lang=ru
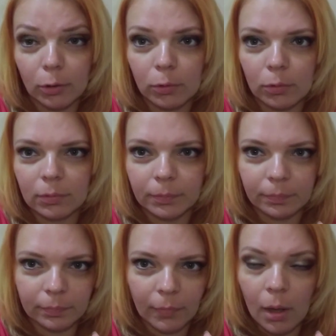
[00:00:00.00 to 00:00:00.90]
но ну,
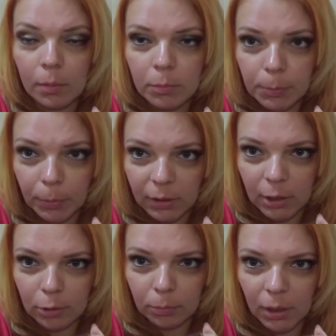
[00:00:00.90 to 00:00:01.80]
Уж
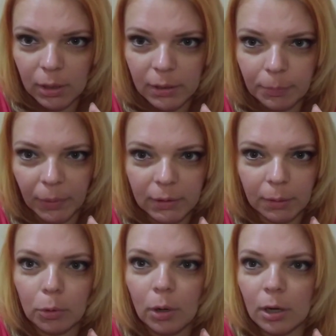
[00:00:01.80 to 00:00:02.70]
планируем ехать,
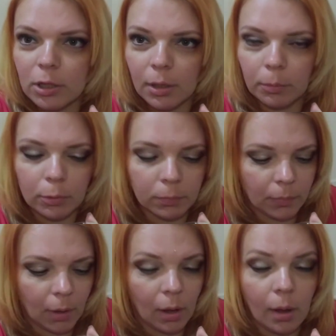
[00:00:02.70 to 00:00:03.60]
поэтому каждому
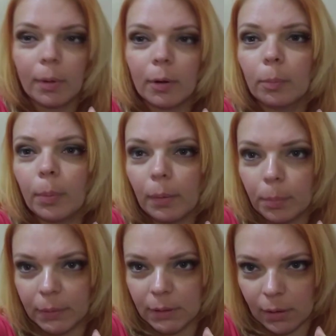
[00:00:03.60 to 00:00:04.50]
покупаем
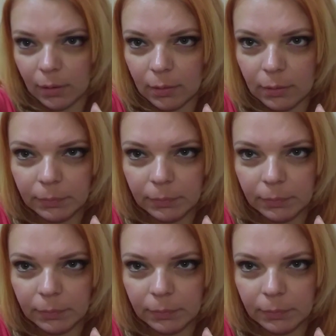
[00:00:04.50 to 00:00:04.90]
подарок.